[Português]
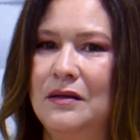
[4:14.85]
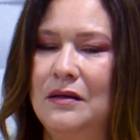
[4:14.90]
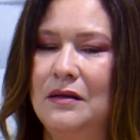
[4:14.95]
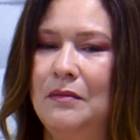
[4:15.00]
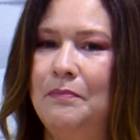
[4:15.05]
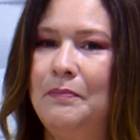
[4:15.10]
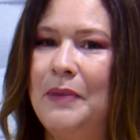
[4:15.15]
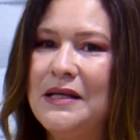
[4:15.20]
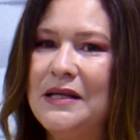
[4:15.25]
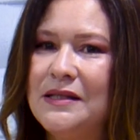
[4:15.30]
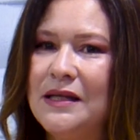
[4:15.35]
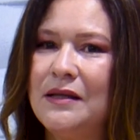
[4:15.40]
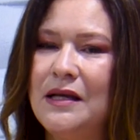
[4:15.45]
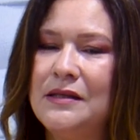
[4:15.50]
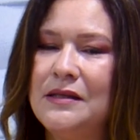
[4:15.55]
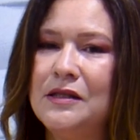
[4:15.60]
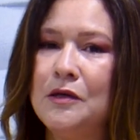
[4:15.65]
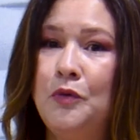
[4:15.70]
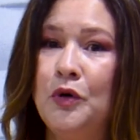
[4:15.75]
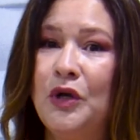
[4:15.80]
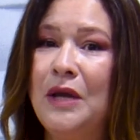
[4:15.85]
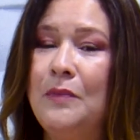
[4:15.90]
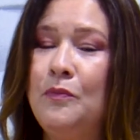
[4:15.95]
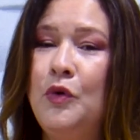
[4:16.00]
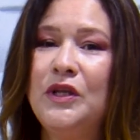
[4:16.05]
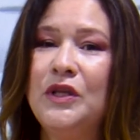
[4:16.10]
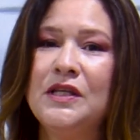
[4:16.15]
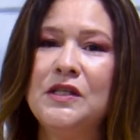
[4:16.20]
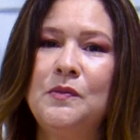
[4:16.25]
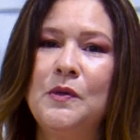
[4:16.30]
Preste atenção, porque
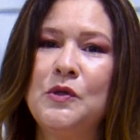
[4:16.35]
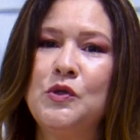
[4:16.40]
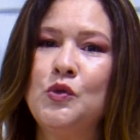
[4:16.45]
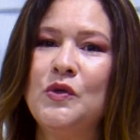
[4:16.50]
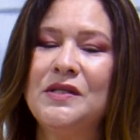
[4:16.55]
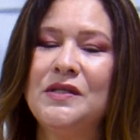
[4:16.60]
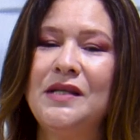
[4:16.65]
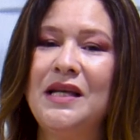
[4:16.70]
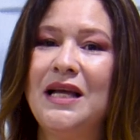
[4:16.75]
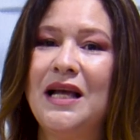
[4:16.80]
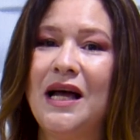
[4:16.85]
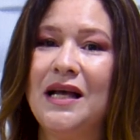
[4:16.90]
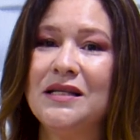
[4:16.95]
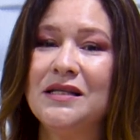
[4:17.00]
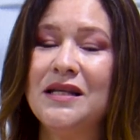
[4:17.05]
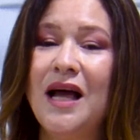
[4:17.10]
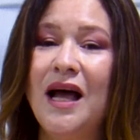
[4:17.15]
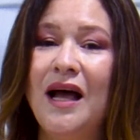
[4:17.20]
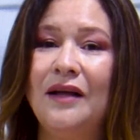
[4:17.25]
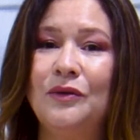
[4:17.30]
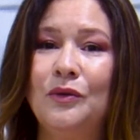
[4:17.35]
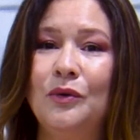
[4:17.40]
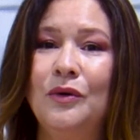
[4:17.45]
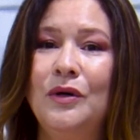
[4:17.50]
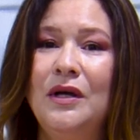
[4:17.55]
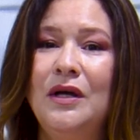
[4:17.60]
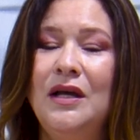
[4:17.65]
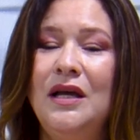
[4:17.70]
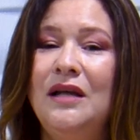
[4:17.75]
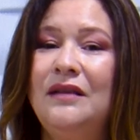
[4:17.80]
muitas pessoas têm casado
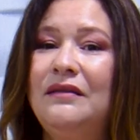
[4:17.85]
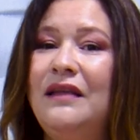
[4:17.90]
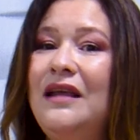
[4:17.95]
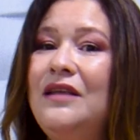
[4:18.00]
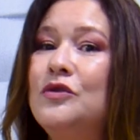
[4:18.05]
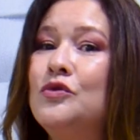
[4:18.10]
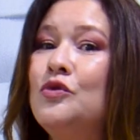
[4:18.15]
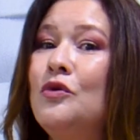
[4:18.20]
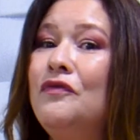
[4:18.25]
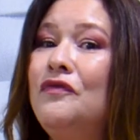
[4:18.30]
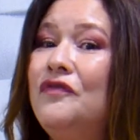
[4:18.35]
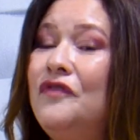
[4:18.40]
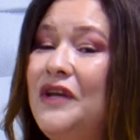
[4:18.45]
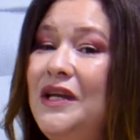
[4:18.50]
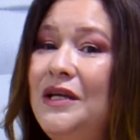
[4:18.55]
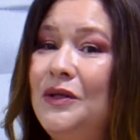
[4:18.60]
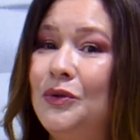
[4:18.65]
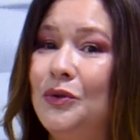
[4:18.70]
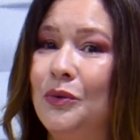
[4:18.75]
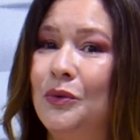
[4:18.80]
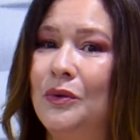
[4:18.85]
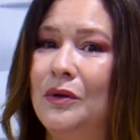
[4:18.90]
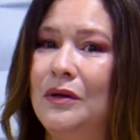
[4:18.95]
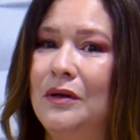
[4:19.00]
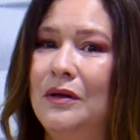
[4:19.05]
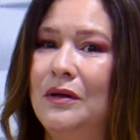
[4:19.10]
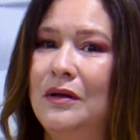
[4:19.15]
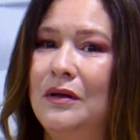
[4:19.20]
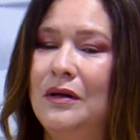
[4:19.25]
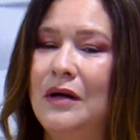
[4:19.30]
e têm sofrido.
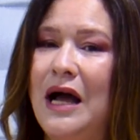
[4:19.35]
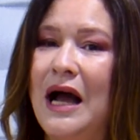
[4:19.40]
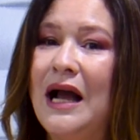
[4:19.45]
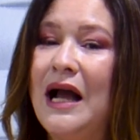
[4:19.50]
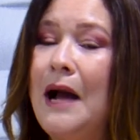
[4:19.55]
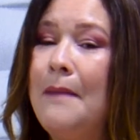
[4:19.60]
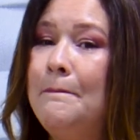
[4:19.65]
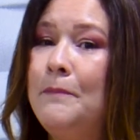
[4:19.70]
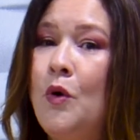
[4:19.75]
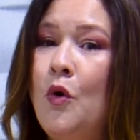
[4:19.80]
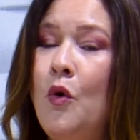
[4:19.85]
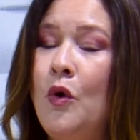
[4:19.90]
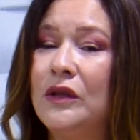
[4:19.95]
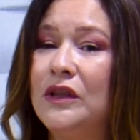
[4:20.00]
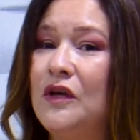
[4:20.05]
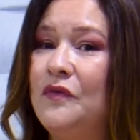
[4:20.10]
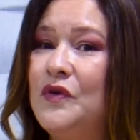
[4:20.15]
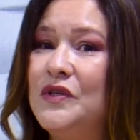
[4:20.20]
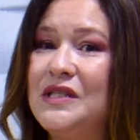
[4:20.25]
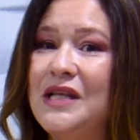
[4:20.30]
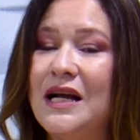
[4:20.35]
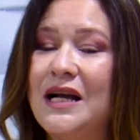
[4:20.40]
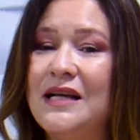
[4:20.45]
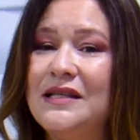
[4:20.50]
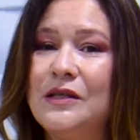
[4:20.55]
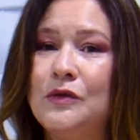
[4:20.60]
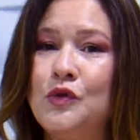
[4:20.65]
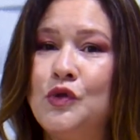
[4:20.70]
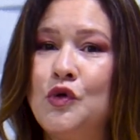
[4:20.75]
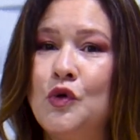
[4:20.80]
Acabou, talvez na
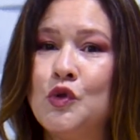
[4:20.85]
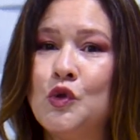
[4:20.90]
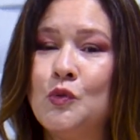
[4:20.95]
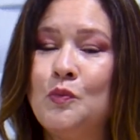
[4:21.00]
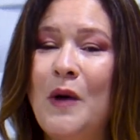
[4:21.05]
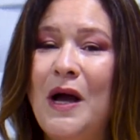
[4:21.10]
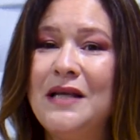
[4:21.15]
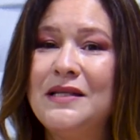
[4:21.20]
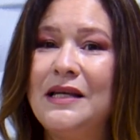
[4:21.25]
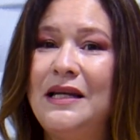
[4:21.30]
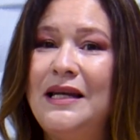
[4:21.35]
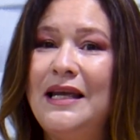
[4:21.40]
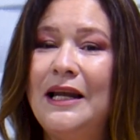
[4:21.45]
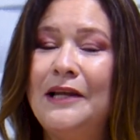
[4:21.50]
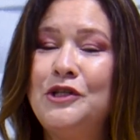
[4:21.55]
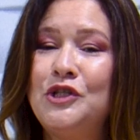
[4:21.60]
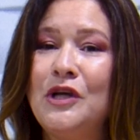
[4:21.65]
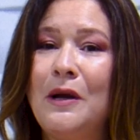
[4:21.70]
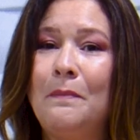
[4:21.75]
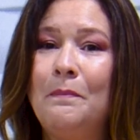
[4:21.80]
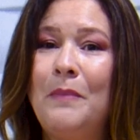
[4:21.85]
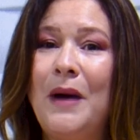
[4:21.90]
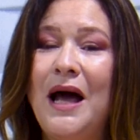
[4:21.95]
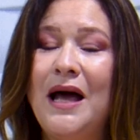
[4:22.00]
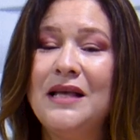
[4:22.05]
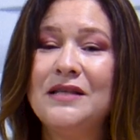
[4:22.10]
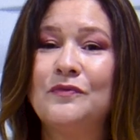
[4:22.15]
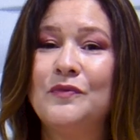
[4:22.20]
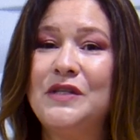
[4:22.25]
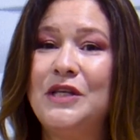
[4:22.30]
casa dos seus pais ali ela tinha
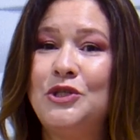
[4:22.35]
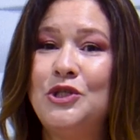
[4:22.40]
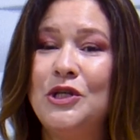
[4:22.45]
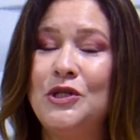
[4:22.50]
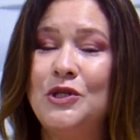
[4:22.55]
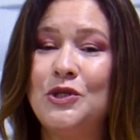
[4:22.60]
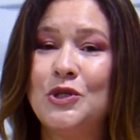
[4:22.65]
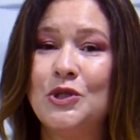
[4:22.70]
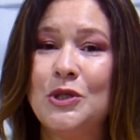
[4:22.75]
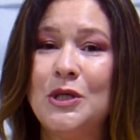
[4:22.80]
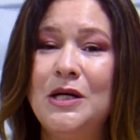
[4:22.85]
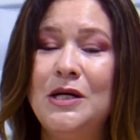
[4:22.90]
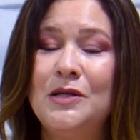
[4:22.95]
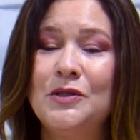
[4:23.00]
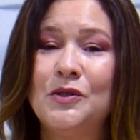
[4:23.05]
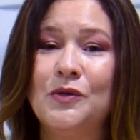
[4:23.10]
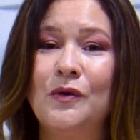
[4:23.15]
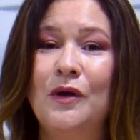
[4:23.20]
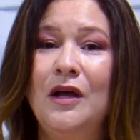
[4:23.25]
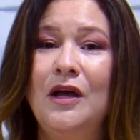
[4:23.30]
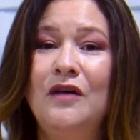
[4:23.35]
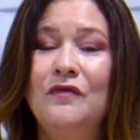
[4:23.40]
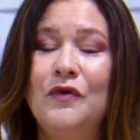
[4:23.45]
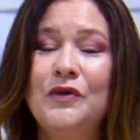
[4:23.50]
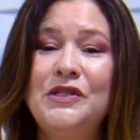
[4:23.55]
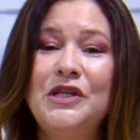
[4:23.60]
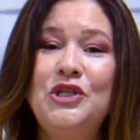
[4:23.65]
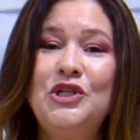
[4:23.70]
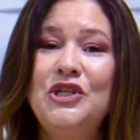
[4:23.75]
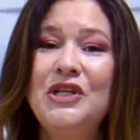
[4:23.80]
paz, você tinha descanso,
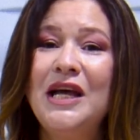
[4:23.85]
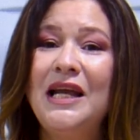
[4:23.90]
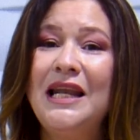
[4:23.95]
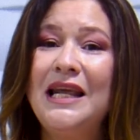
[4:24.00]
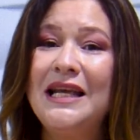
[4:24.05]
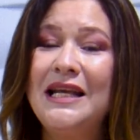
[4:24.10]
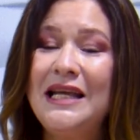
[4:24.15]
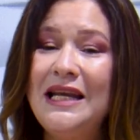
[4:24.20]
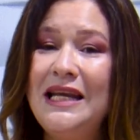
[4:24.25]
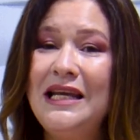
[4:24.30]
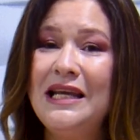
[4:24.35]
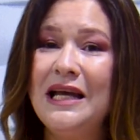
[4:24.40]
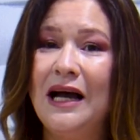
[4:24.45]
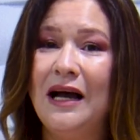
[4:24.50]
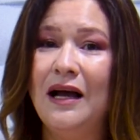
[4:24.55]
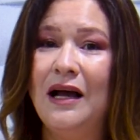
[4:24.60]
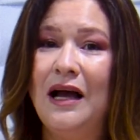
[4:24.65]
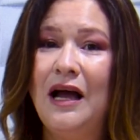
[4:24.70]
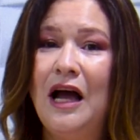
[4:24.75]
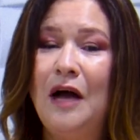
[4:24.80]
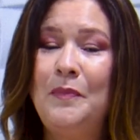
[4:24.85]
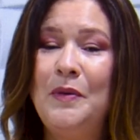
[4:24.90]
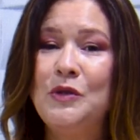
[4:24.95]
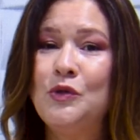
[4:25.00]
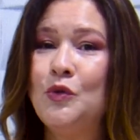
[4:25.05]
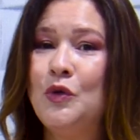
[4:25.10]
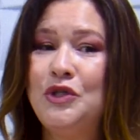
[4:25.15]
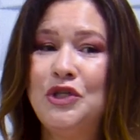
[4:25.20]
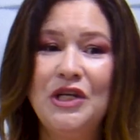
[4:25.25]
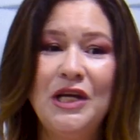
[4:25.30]
você tinha alegria, a
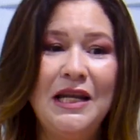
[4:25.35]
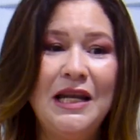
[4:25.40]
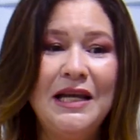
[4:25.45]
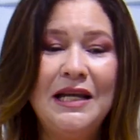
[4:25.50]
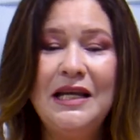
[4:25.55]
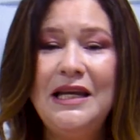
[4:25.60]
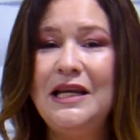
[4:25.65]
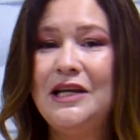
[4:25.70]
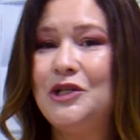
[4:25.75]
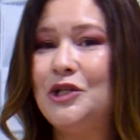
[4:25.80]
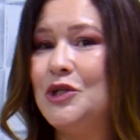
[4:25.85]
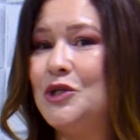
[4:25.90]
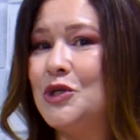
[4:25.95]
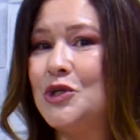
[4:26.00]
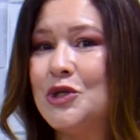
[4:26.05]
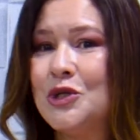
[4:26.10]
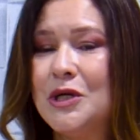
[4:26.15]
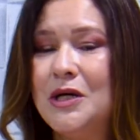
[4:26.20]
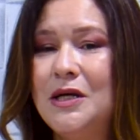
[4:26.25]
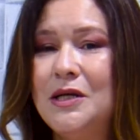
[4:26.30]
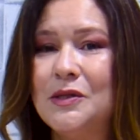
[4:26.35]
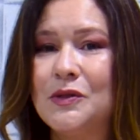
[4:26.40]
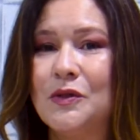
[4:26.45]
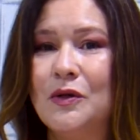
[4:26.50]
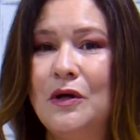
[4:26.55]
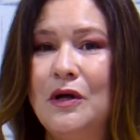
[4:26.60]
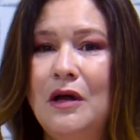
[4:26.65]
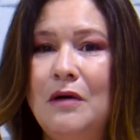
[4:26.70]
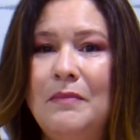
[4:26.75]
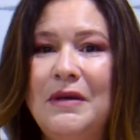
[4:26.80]
pessoa tinha alegria, tinha descanso,
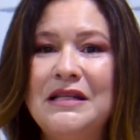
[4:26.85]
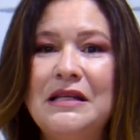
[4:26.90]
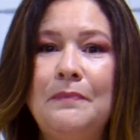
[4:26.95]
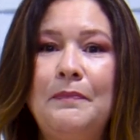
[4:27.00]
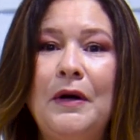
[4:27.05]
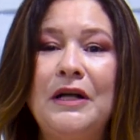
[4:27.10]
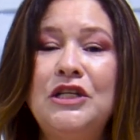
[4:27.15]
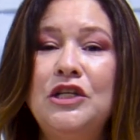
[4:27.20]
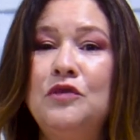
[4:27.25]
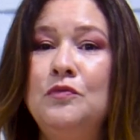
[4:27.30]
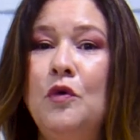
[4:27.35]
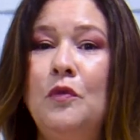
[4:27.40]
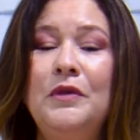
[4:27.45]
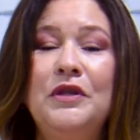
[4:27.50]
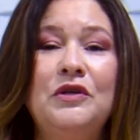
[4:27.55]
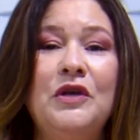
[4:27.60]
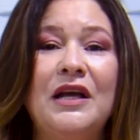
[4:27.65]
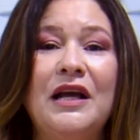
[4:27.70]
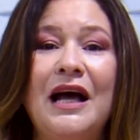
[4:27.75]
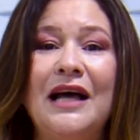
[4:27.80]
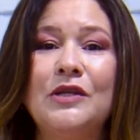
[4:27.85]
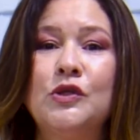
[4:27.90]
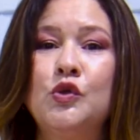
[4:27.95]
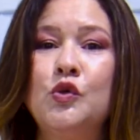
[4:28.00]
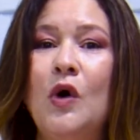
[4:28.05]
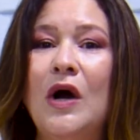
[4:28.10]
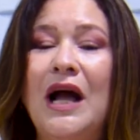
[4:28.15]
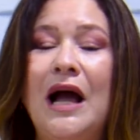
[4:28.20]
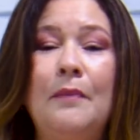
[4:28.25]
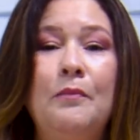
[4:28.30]
mas a partir do momento que casou,
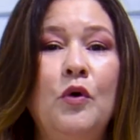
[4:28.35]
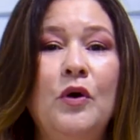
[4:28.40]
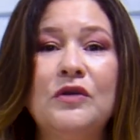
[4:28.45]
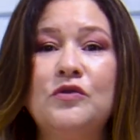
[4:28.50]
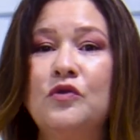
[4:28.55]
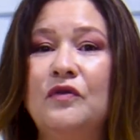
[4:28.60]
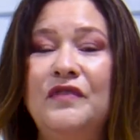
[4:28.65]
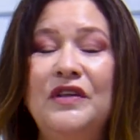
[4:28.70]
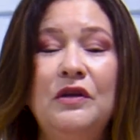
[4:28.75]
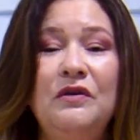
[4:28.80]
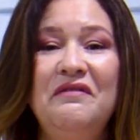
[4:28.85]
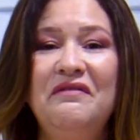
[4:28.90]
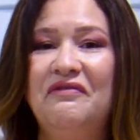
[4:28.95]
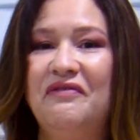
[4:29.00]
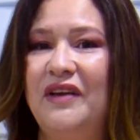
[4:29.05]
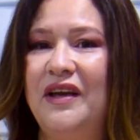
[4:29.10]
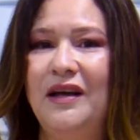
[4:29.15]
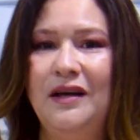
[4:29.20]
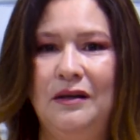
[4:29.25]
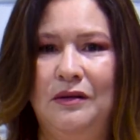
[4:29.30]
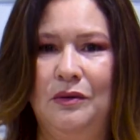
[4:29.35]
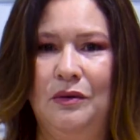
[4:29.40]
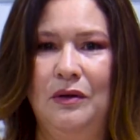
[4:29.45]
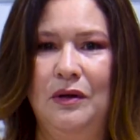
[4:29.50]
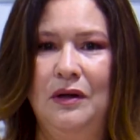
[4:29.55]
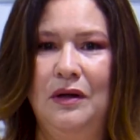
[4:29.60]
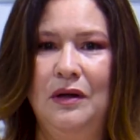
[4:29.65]
acabou a sua vida é um inferno.